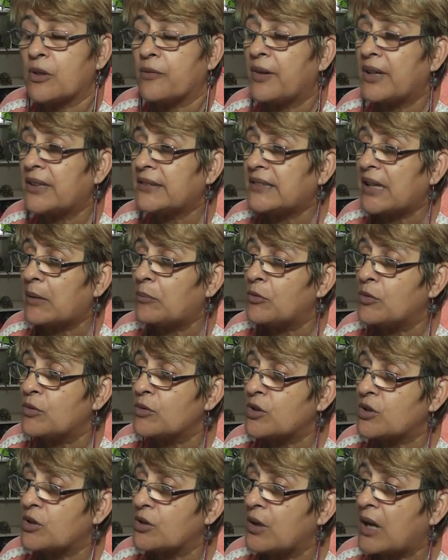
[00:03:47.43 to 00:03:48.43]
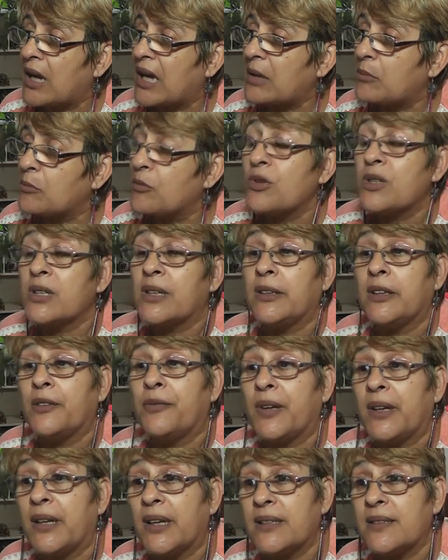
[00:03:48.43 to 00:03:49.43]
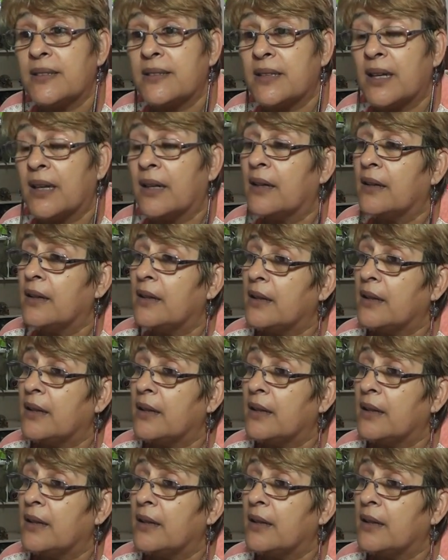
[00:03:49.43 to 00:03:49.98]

falta mucho, hay mucha indiferencia